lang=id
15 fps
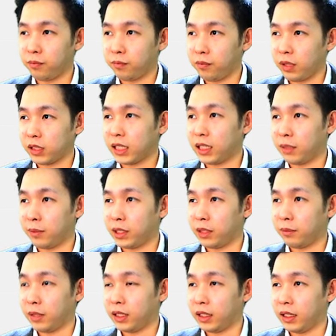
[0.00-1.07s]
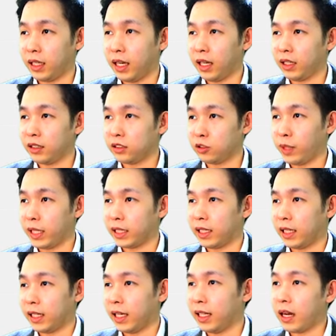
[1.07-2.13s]
persen teman-teman ya coba kita
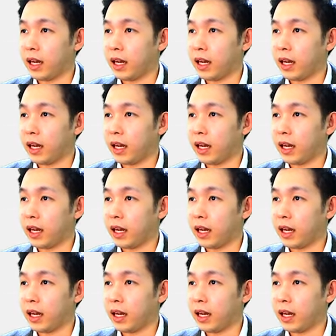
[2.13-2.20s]
lihat